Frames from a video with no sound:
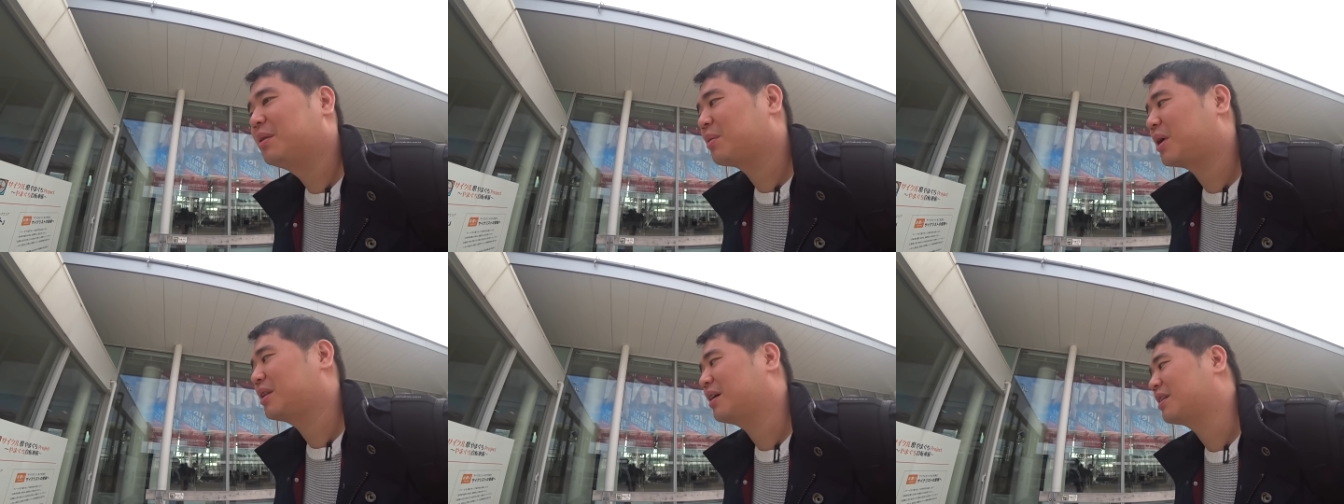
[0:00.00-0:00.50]

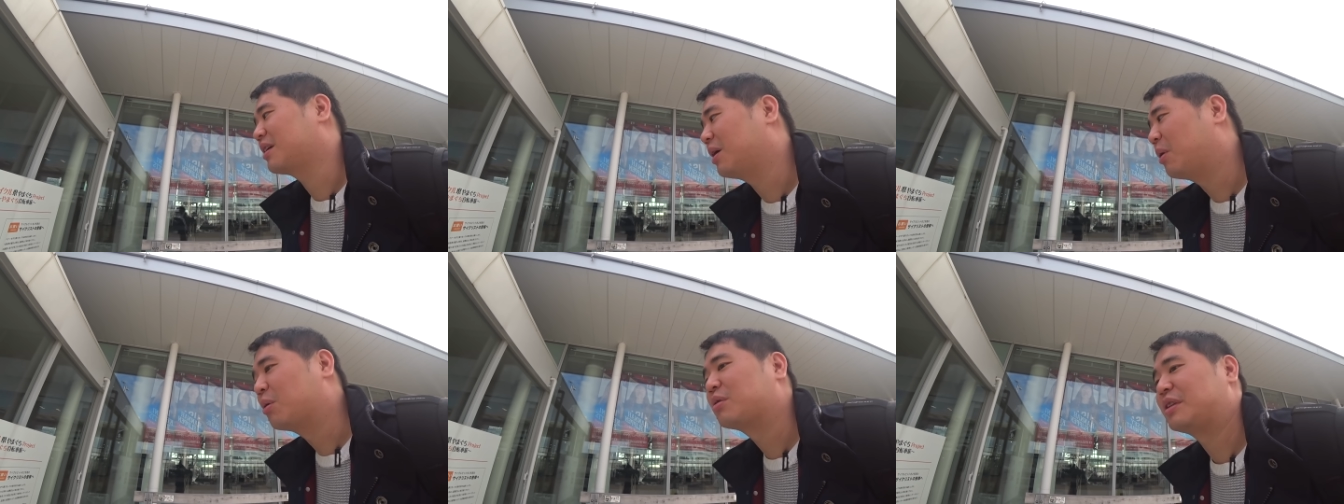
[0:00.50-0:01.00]
の方々
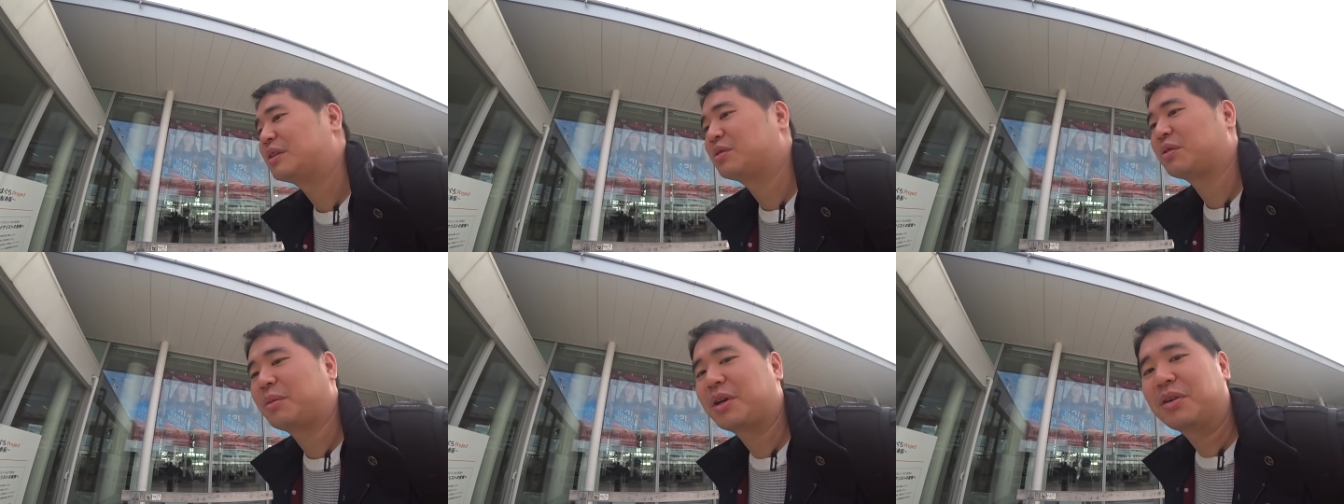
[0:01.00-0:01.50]
が多くて
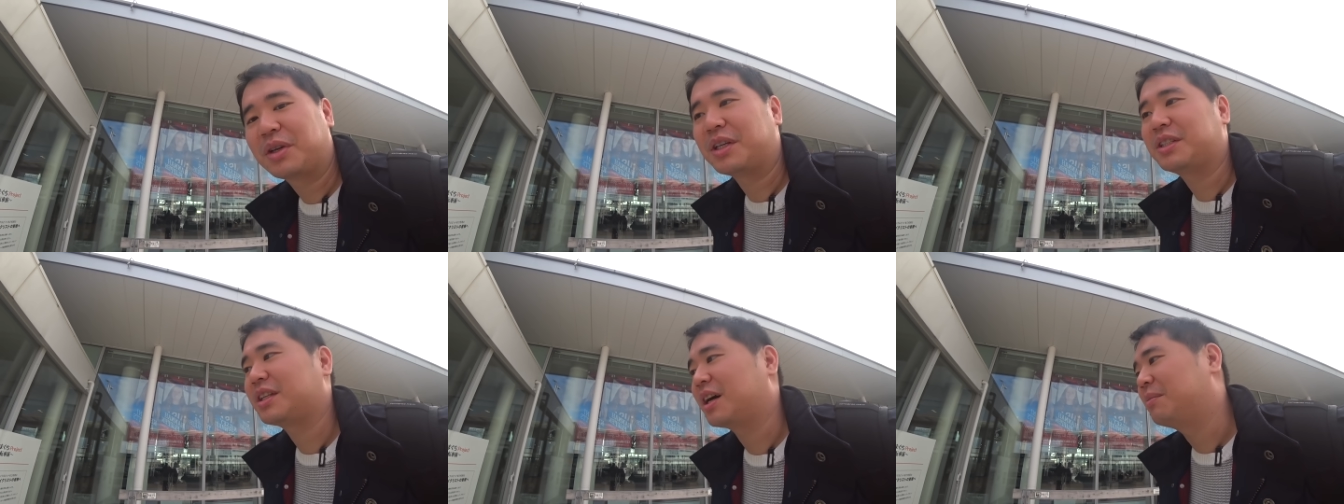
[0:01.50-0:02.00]
ちょっとびっく
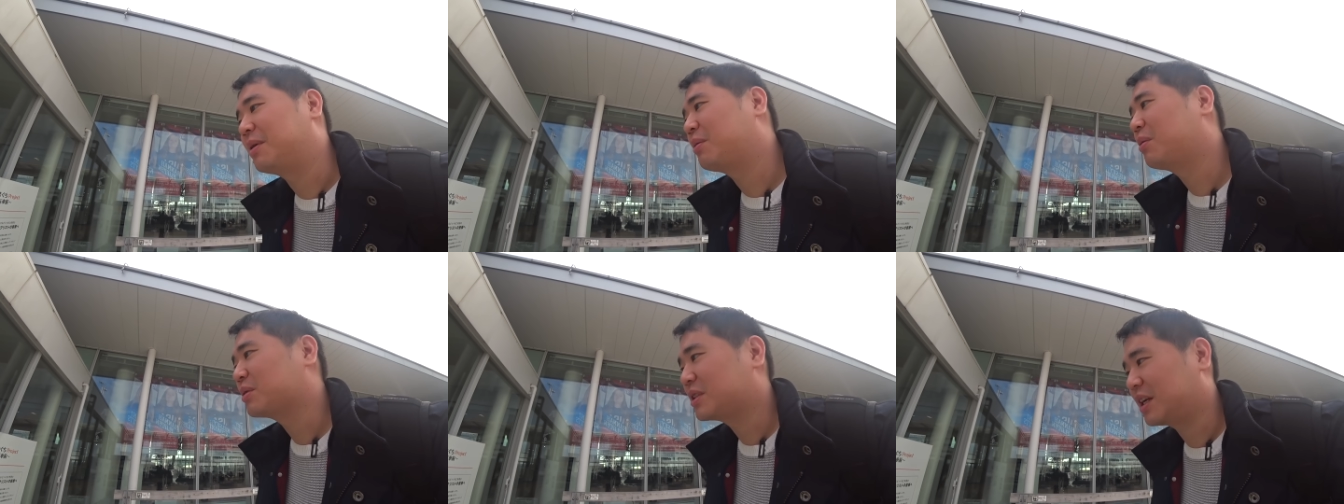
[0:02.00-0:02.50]
りした、まあ、
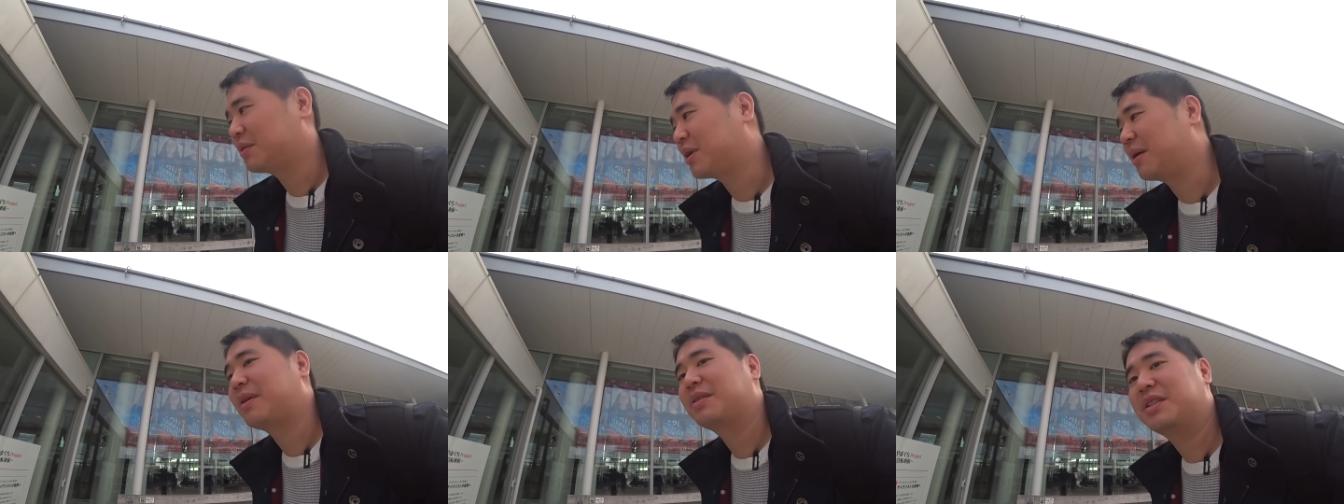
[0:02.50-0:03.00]
こちらの
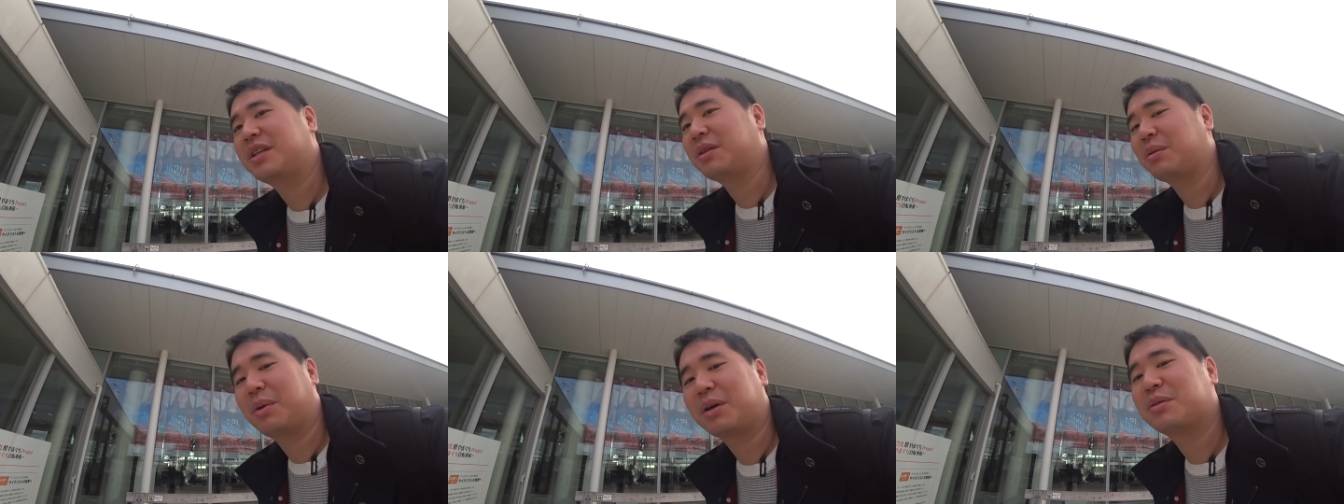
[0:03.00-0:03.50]
山口
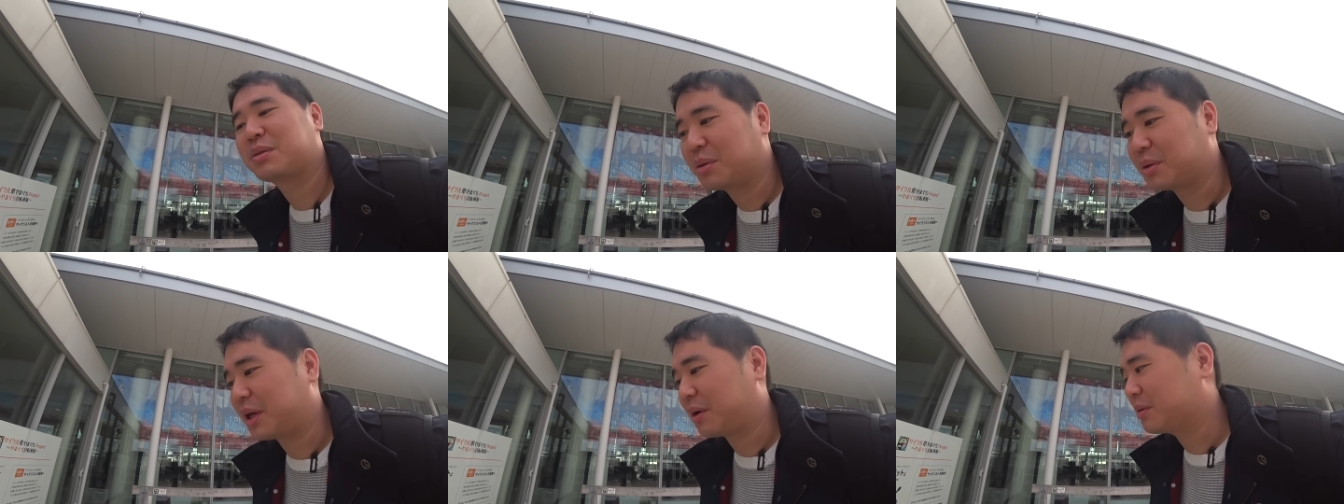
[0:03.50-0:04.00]
県の空
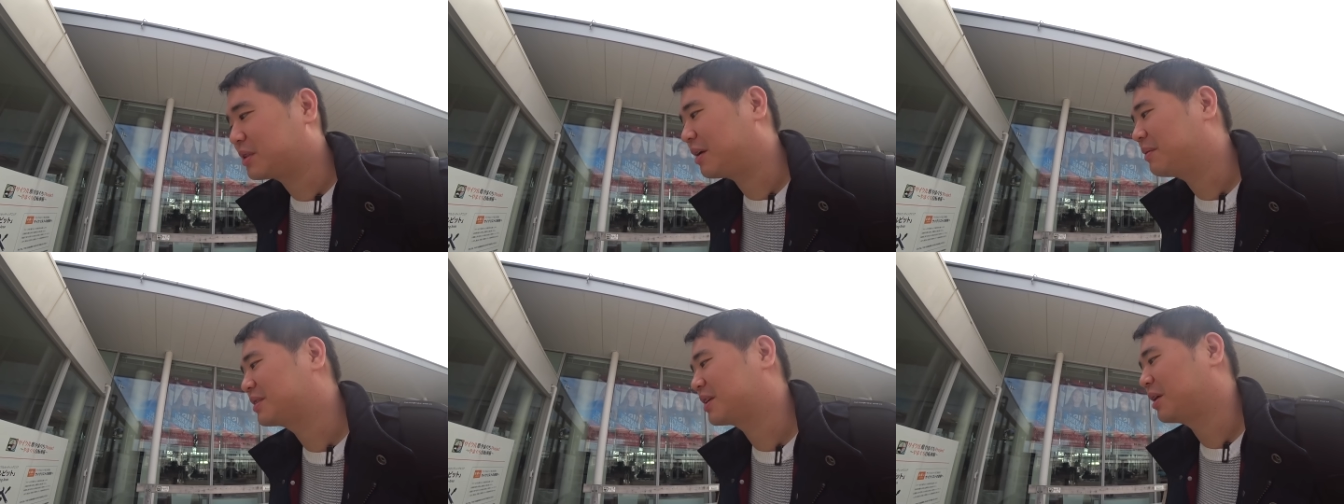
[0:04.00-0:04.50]
港でござ
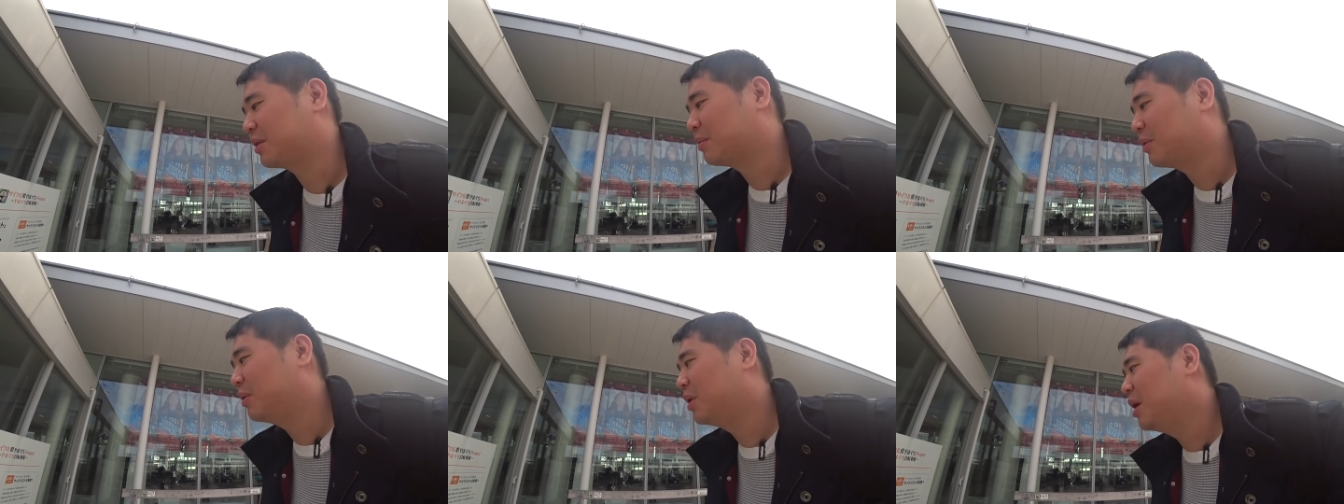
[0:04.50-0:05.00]
いますけれど
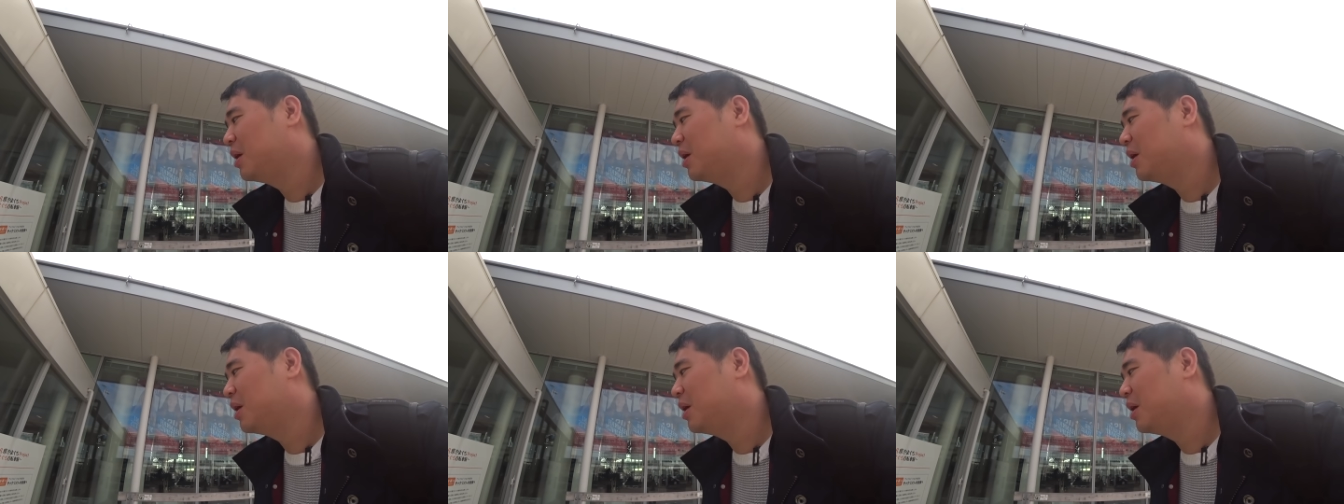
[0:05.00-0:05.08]
も、